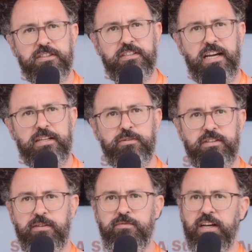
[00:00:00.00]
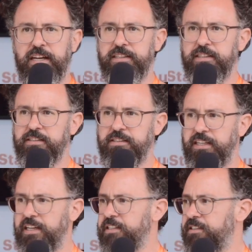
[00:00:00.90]
verteilt und dann haben wir ein
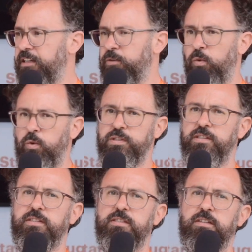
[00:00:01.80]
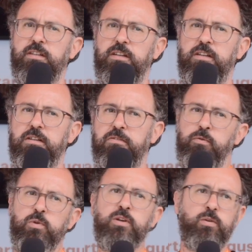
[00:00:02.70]
sehr, sehr großes,
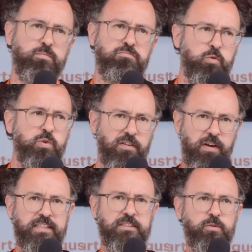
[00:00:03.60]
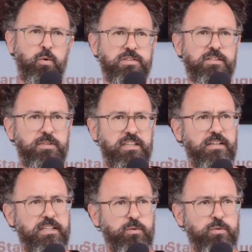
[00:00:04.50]
für uns auch unerwartet großes
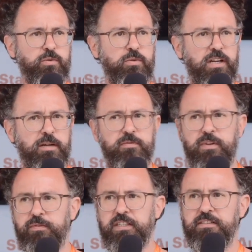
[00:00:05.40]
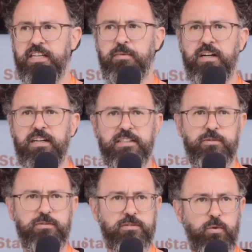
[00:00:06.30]
Medienecho so gehabt, weil einfach das Thema gerade
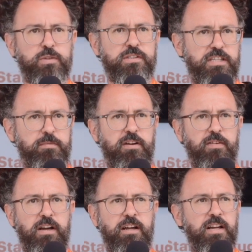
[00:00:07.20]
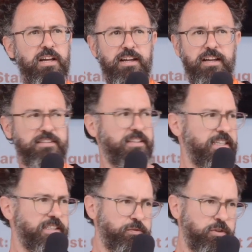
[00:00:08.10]
so ein großes Thema war. Da
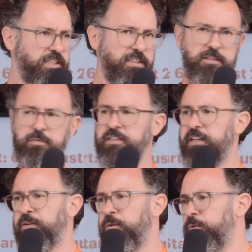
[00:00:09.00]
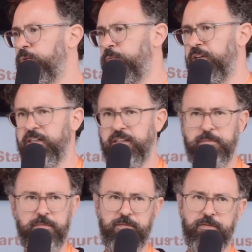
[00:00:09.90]
ging es von Kindesmisshandlung über
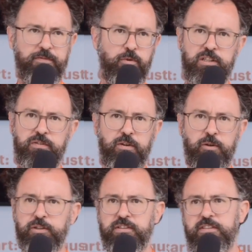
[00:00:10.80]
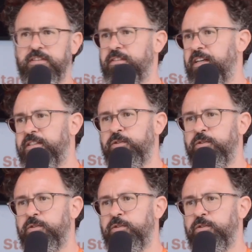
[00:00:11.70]
ähm, völlig verrückt, diese